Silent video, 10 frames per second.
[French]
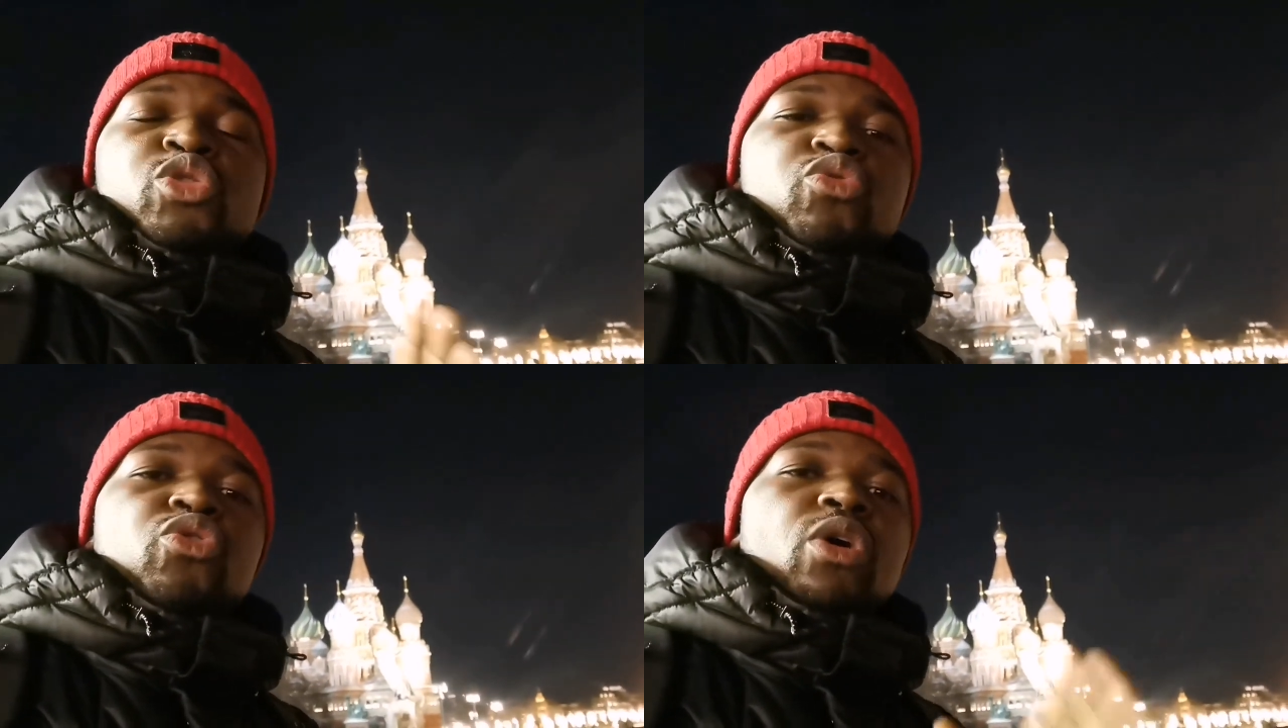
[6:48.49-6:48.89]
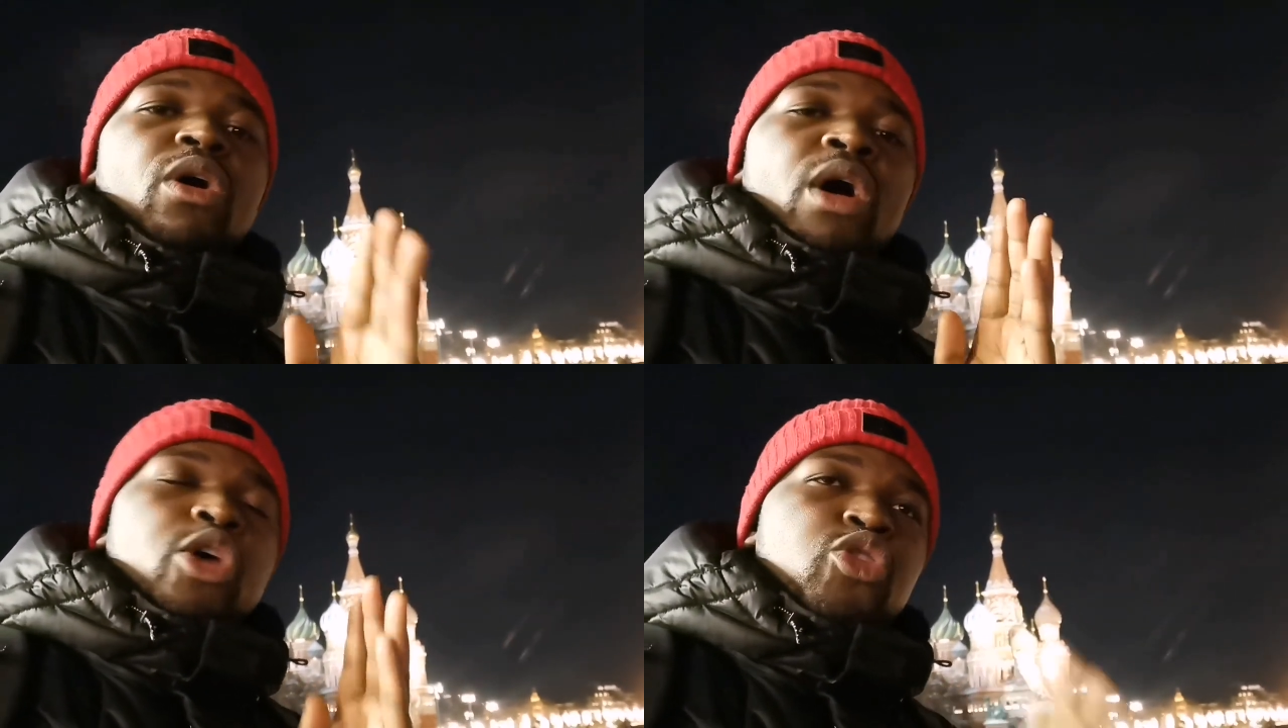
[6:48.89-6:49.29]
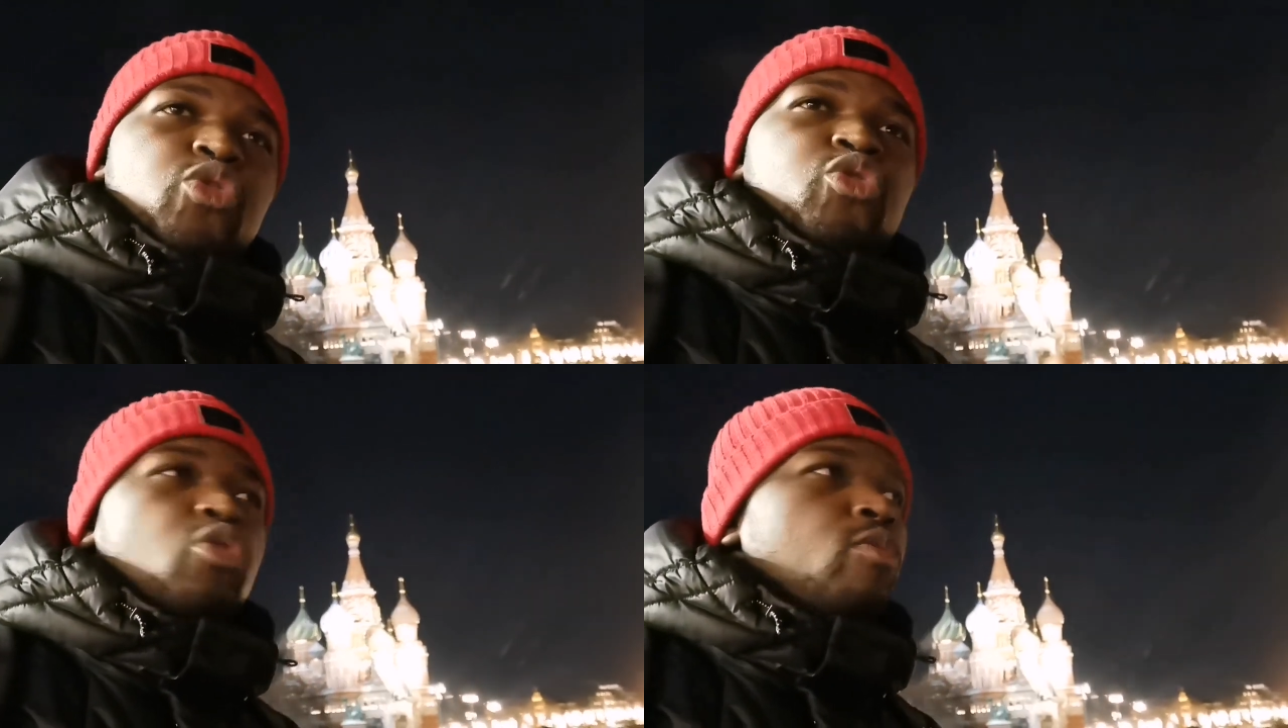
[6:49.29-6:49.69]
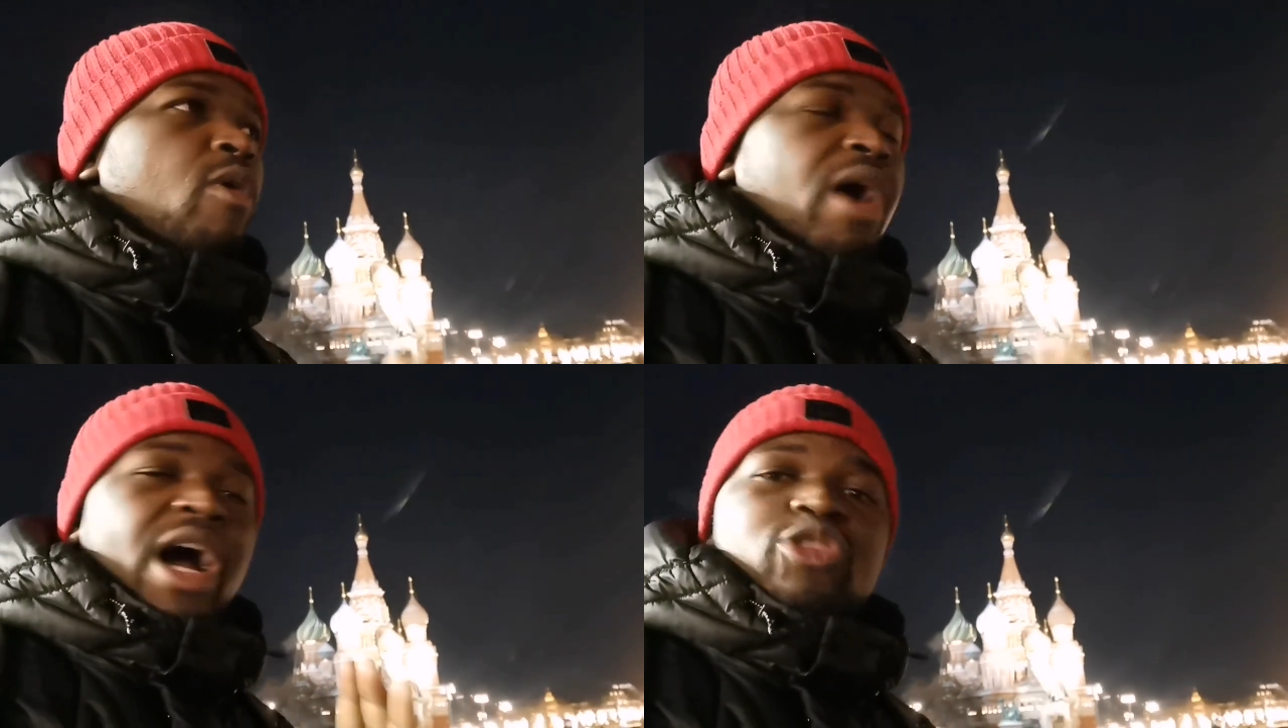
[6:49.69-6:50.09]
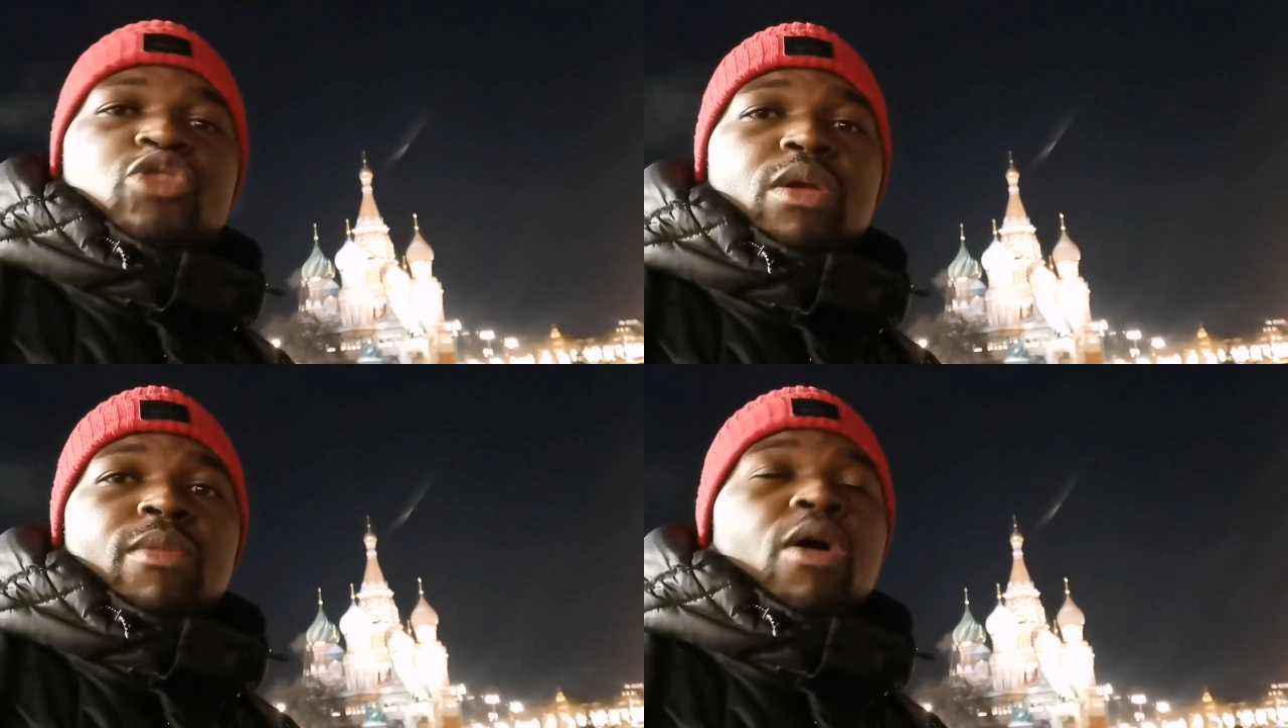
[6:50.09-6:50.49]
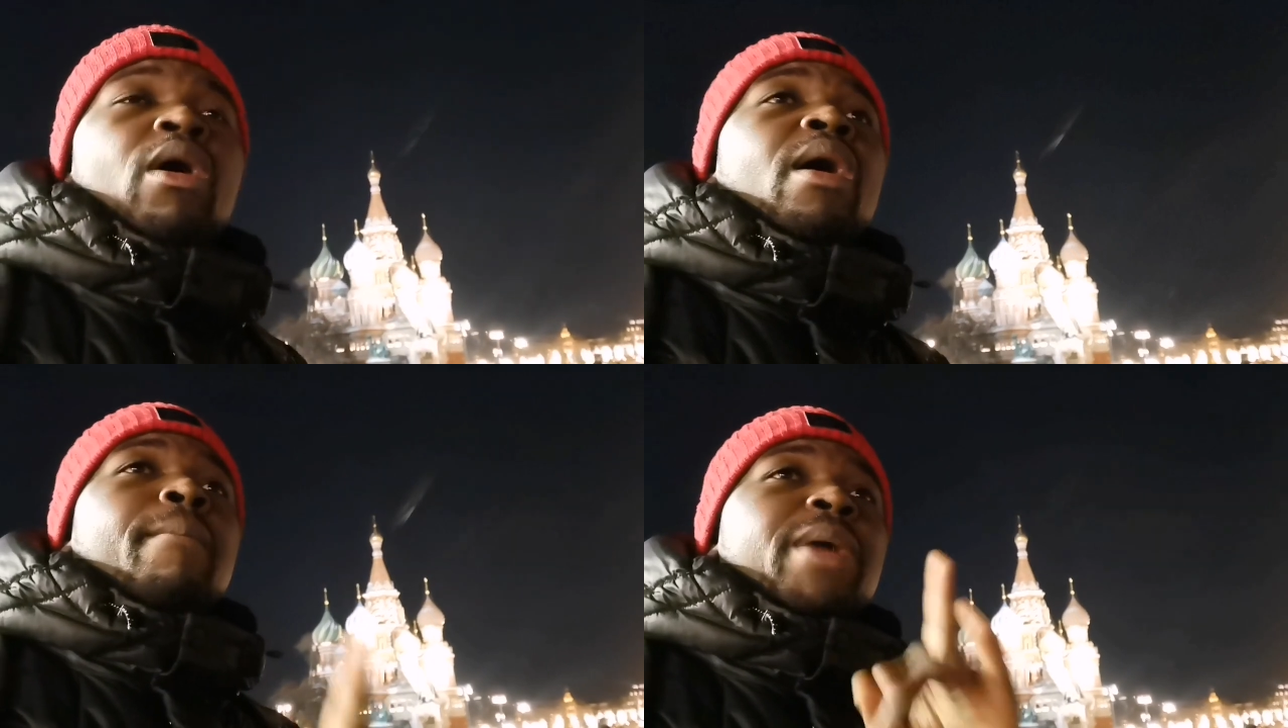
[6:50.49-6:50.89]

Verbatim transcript: sur YouTube actuellement,